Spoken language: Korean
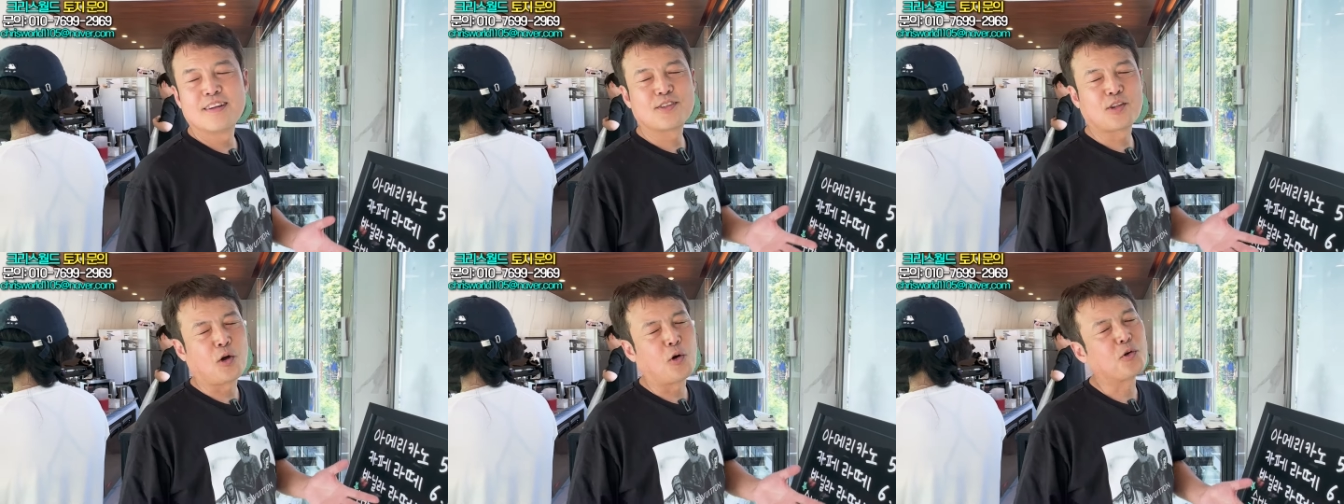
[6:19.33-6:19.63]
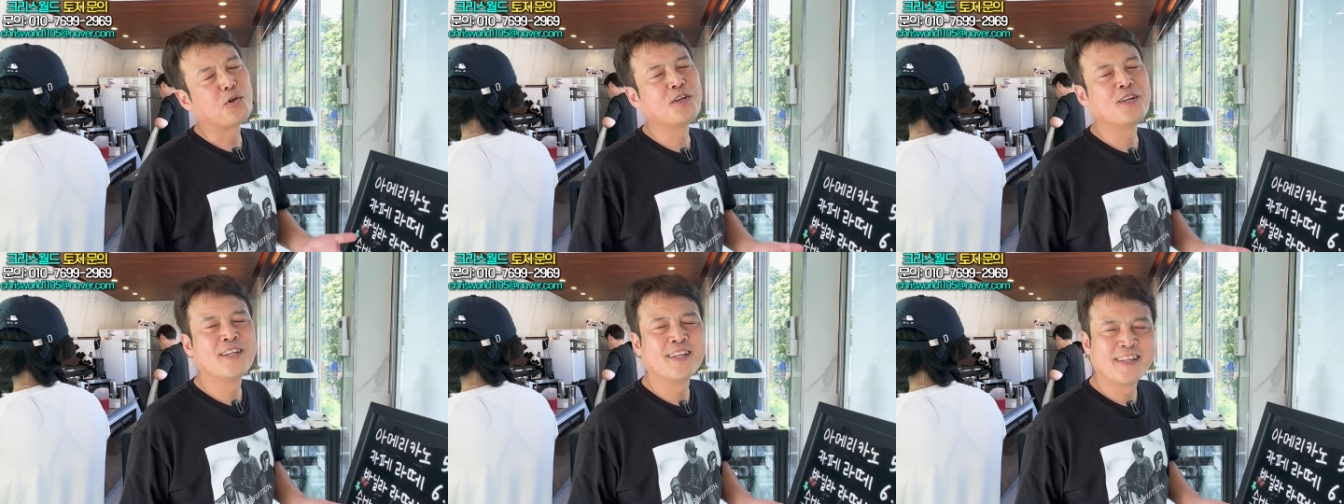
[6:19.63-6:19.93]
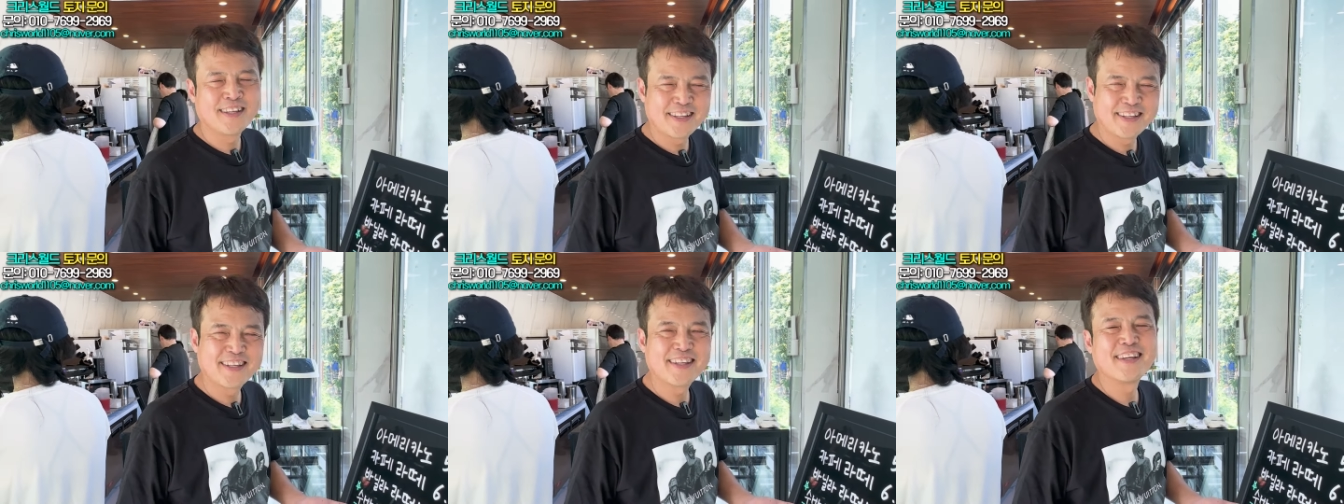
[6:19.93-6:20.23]
더는
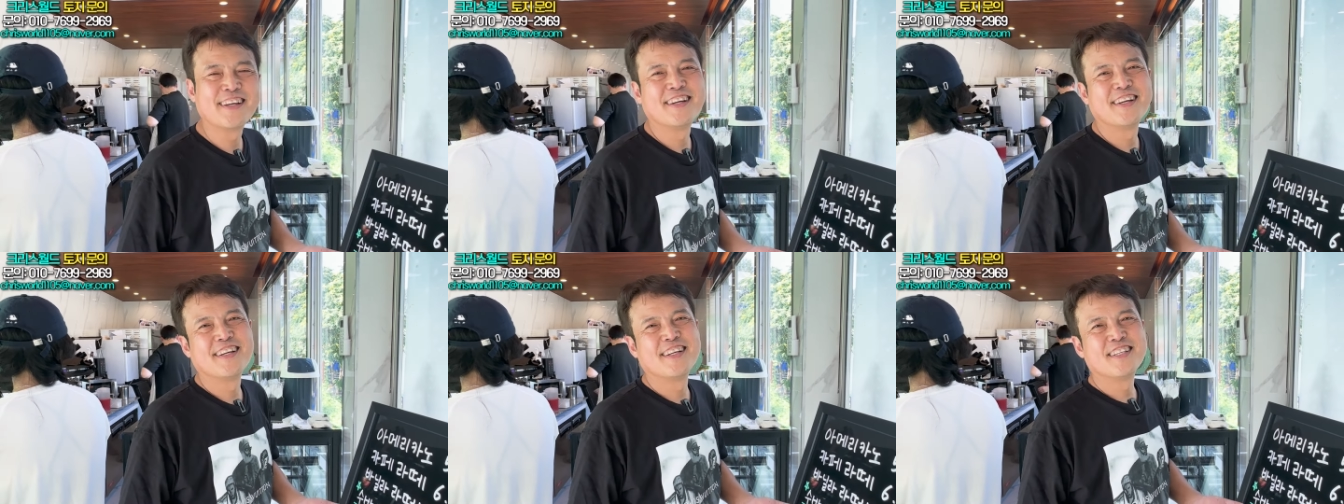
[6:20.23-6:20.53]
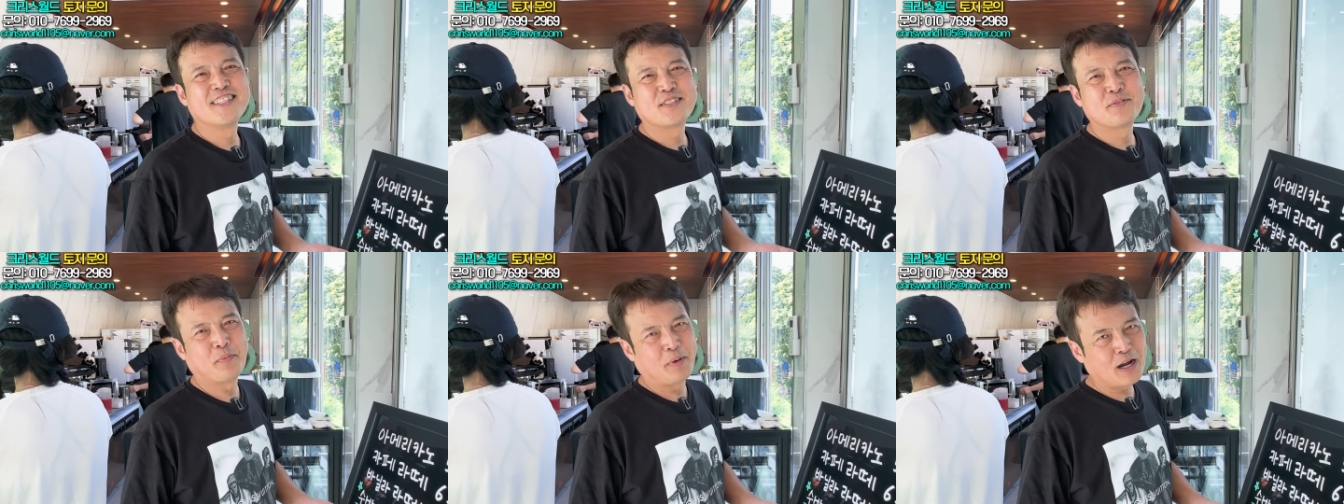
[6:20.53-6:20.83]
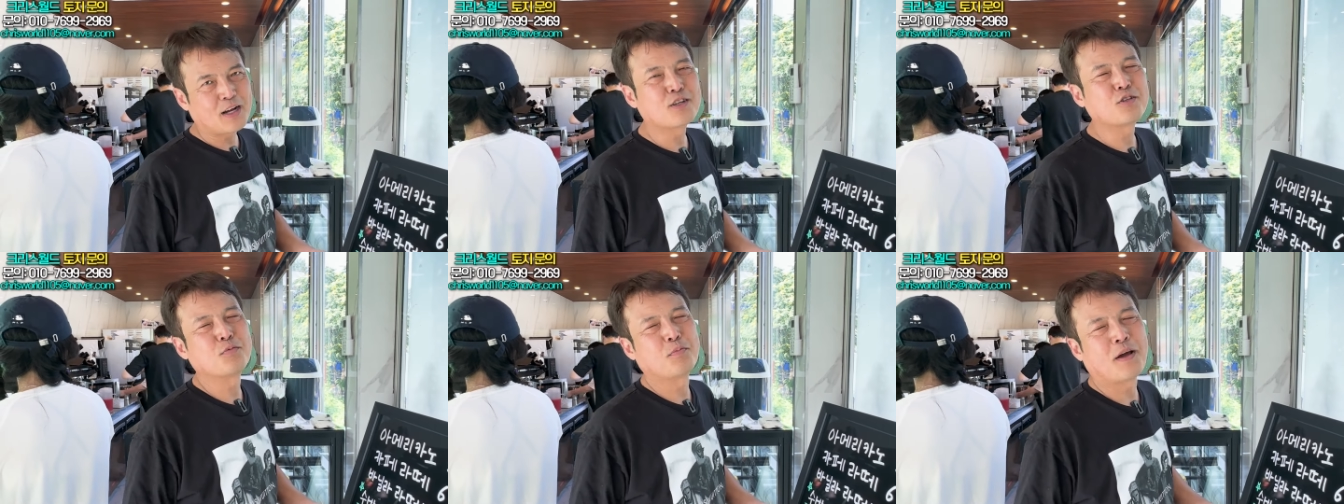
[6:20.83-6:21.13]

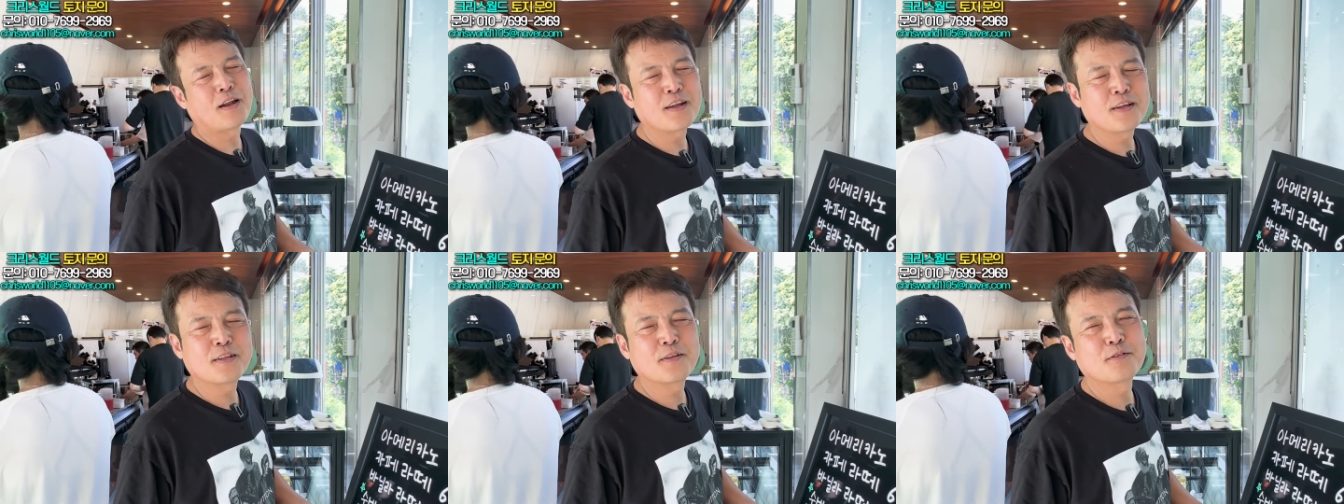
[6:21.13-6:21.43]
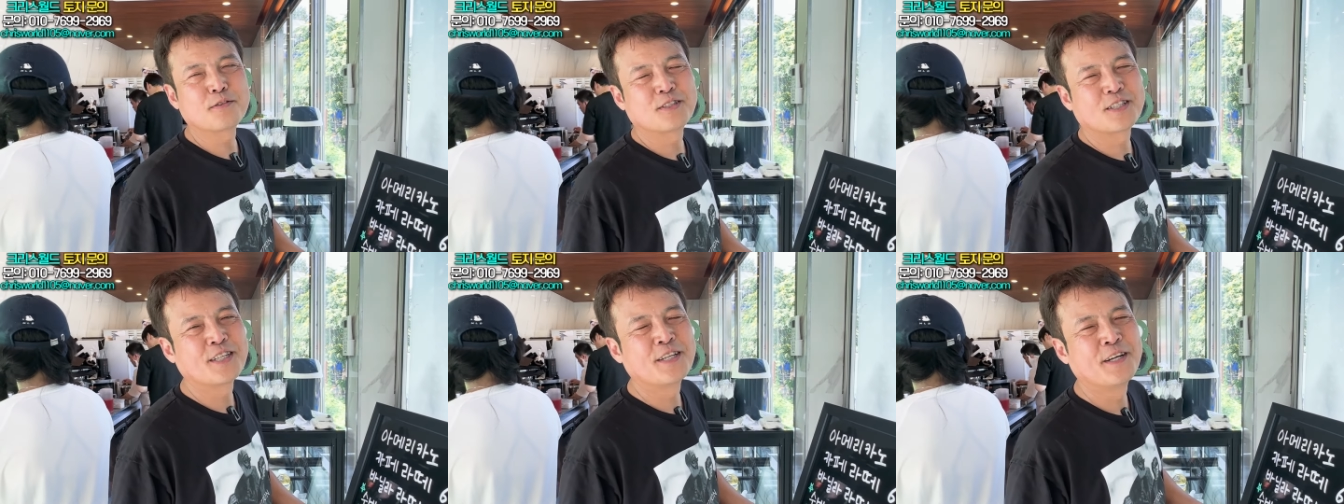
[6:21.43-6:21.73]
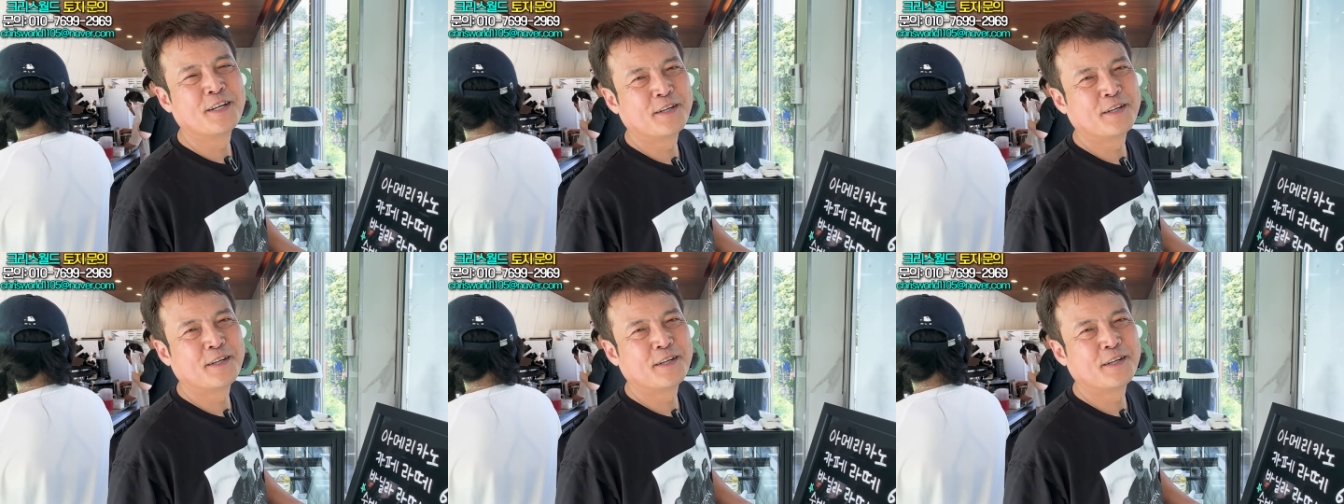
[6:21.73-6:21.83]
밖에도 팔아야 되고 지금.